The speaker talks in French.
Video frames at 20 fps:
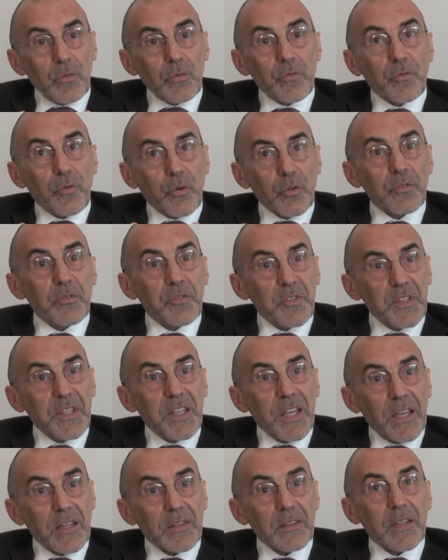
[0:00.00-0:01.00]
une fausse
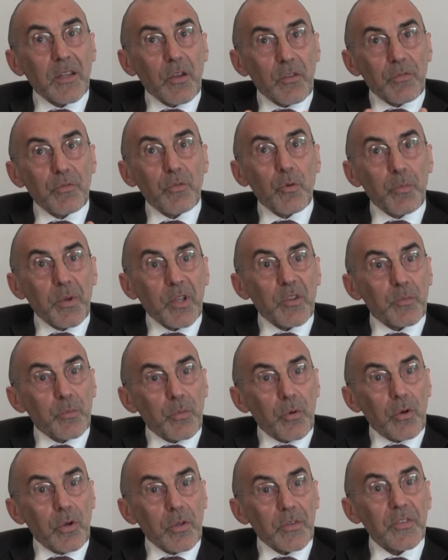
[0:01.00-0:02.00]
vignette et un faux
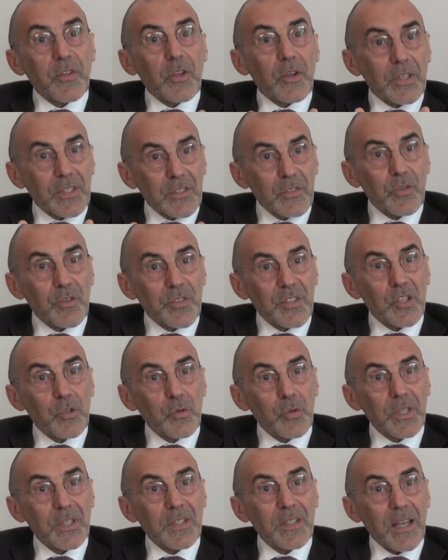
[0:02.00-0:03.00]
passeport, c'est un risque
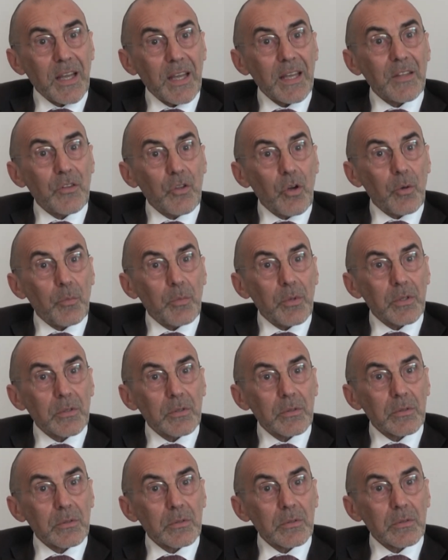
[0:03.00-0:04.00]
sécuritaire énorme.
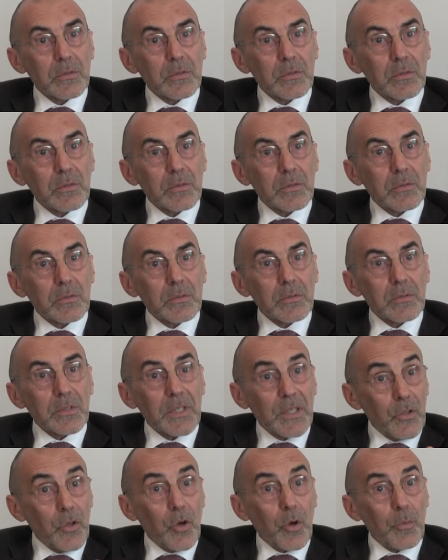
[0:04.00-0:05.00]

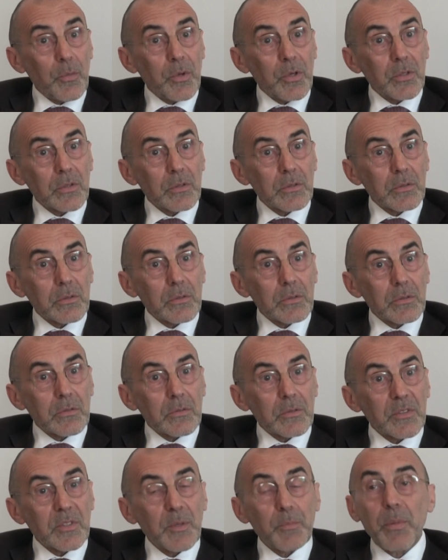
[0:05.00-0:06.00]
Énorme.
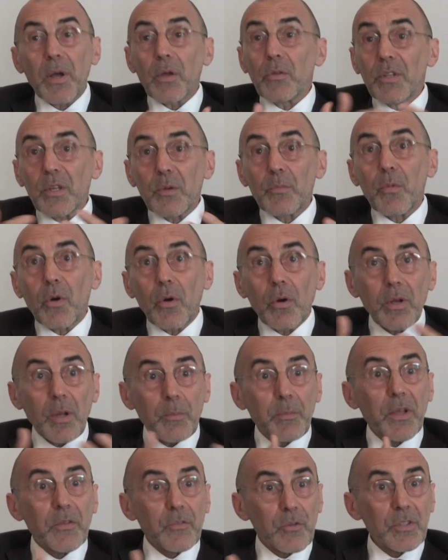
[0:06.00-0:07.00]
C'est pas uniquement
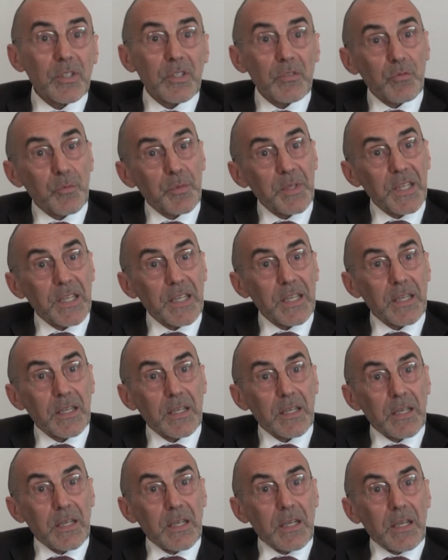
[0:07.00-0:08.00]
la personne qui veut migrer.
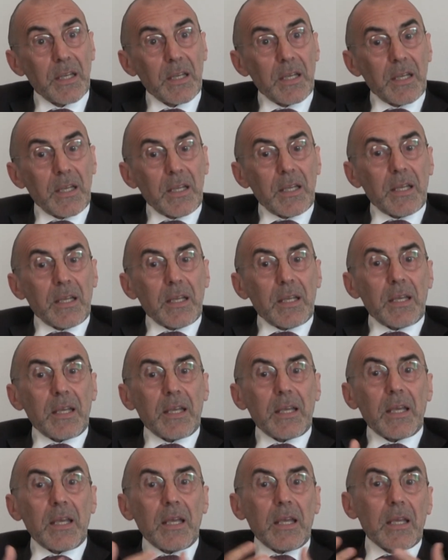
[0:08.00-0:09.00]

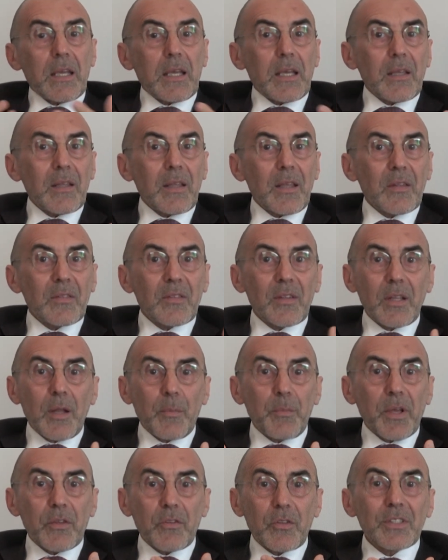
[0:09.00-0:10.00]
Et, c'est la
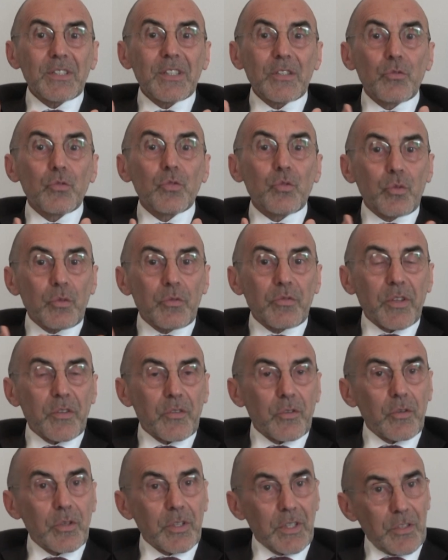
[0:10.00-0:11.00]
personne qui, de toute
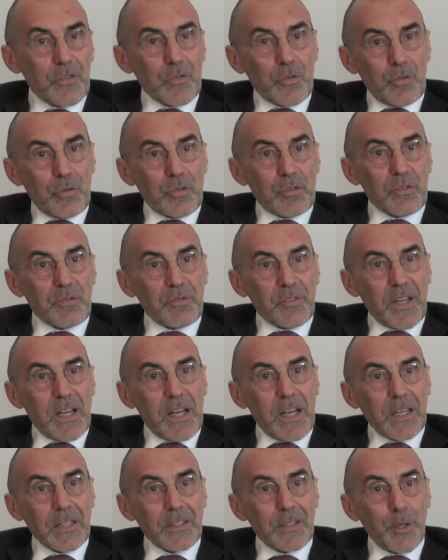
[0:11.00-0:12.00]
façon, risque de se faire
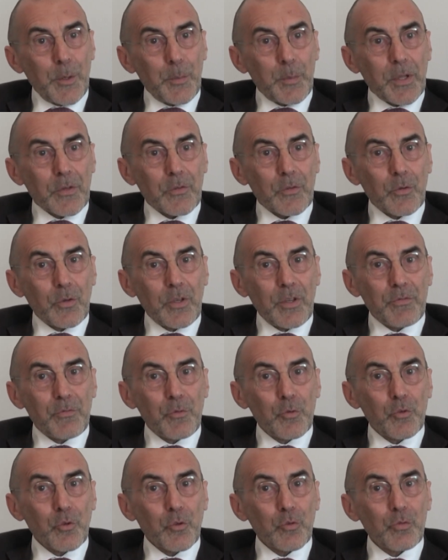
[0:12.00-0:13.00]
arrêter parce que les
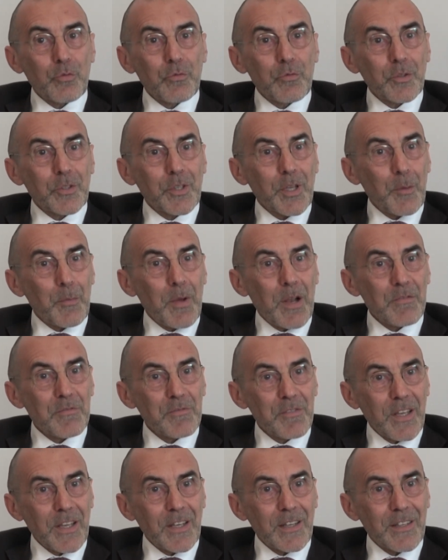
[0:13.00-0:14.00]
faux sont souvent très mal
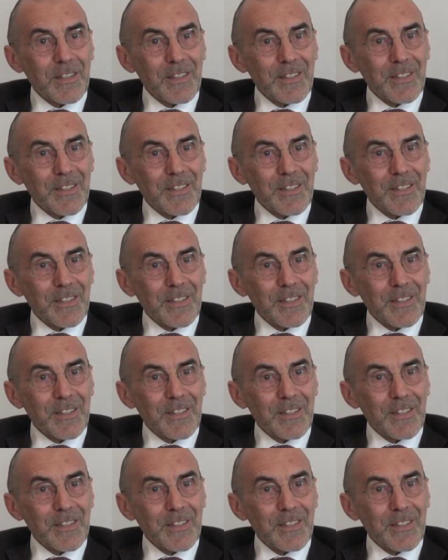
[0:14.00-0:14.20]
faits.